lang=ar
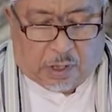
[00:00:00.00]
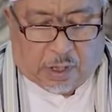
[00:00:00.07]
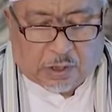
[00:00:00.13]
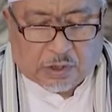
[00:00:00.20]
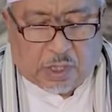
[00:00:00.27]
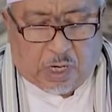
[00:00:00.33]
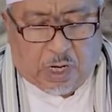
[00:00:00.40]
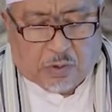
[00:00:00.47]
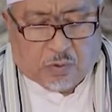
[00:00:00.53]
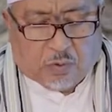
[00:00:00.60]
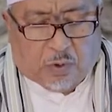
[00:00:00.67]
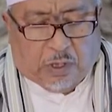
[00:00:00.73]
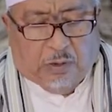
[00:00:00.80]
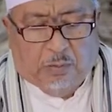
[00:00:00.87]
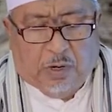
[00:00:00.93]
الصلاة
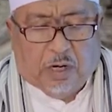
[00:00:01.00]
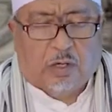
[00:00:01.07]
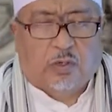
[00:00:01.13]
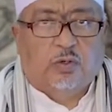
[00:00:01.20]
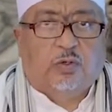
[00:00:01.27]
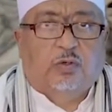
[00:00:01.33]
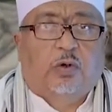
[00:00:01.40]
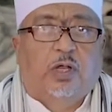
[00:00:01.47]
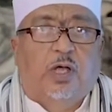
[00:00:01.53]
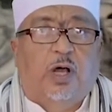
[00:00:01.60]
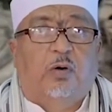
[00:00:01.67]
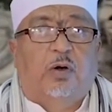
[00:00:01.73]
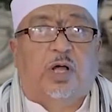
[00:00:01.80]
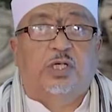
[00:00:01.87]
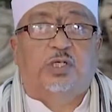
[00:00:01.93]
وعمارة الدنيا
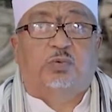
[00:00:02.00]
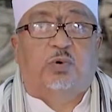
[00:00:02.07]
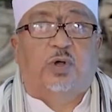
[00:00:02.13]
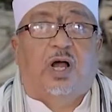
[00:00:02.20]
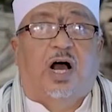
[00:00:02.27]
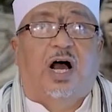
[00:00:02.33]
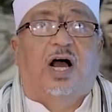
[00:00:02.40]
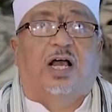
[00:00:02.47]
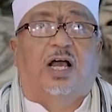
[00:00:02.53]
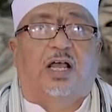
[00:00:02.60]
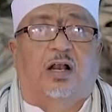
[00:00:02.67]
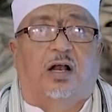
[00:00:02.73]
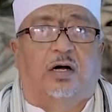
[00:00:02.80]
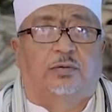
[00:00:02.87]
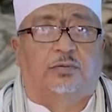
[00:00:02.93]
وكسب
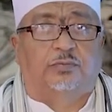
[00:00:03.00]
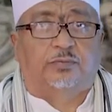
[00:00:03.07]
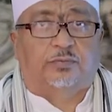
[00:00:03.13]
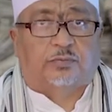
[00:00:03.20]
الآخرة